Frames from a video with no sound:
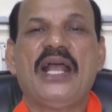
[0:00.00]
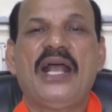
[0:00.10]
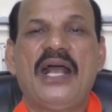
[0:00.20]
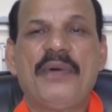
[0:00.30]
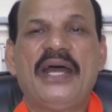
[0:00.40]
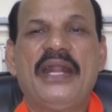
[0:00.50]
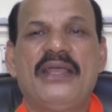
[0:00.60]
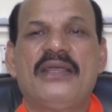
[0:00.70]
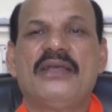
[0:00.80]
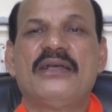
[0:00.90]
हमारे
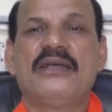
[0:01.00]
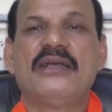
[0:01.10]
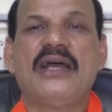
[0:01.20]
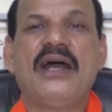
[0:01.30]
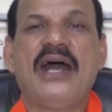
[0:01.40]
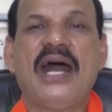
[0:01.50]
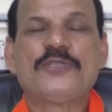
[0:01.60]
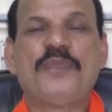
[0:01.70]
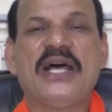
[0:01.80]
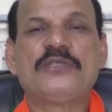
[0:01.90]

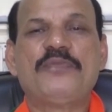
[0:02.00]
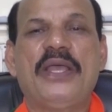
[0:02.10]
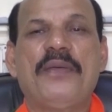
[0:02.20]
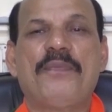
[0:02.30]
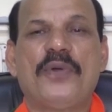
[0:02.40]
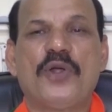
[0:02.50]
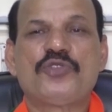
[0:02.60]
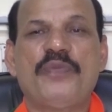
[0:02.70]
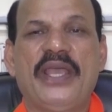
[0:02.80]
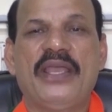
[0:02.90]
आसपास में
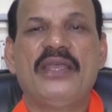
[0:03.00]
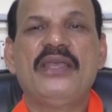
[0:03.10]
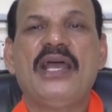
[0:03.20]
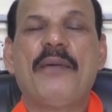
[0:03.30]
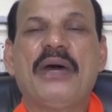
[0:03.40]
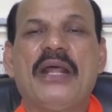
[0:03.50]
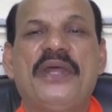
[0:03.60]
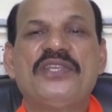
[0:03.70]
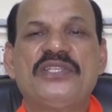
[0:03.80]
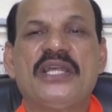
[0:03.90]
पड़ोस में हमारा
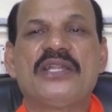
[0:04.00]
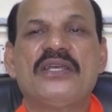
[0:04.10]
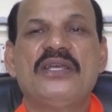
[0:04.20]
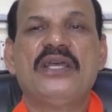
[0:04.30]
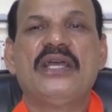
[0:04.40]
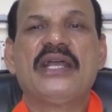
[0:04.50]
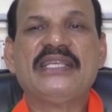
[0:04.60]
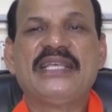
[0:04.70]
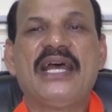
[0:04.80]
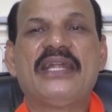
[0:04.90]
परिसर
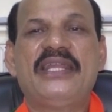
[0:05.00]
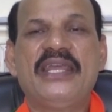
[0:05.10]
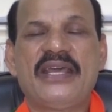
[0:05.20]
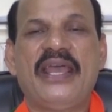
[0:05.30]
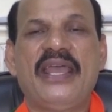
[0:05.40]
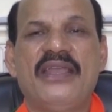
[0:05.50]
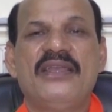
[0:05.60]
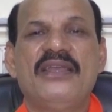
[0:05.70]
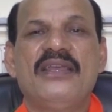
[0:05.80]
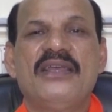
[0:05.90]
कैसा ठीक रहे
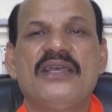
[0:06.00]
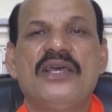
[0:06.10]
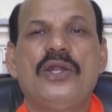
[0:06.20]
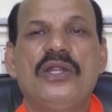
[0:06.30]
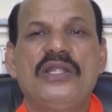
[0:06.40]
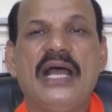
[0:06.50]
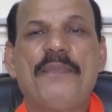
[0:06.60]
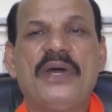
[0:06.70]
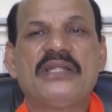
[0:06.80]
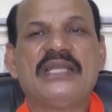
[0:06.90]
यहाँ
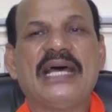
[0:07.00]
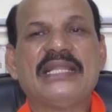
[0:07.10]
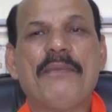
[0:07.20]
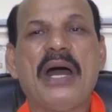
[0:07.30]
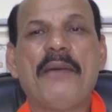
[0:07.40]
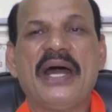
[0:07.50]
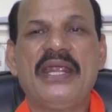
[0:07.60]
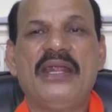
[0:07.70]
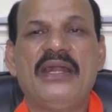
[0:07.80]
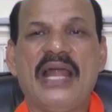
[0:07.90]
पर ज़्यादा
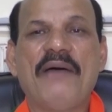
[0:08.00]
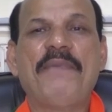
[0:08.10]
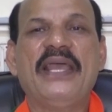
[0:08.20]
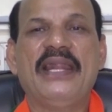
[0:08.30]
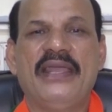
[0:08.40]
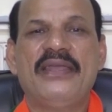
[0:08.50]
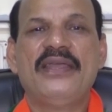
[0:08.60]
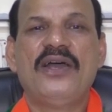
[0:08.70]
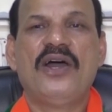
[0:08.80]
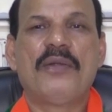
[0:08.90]
महामारी ना फैले
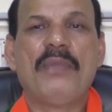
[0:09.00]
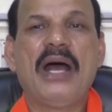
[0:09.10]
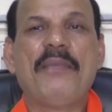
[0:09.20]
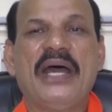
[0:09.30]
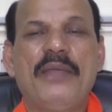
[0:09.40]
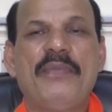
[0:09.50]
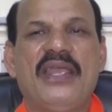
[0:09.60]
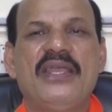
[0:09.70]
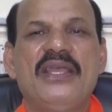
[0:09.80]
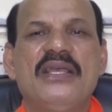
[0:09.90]
और महामारी में
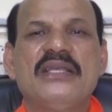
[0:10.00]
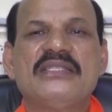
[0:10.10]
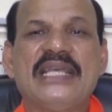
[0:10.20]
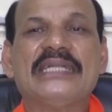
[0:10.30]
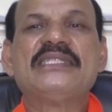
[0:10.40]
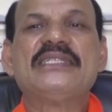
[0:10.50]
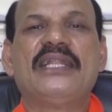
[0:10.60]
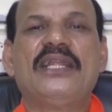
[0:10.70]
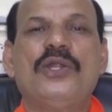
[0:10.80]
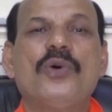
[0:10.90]
ज़्यादा से
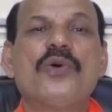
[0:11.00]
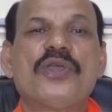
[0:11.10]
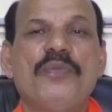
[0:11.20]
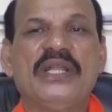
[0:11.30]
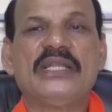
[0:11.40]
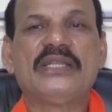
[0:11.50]
ज़्यादा लोगों की मदद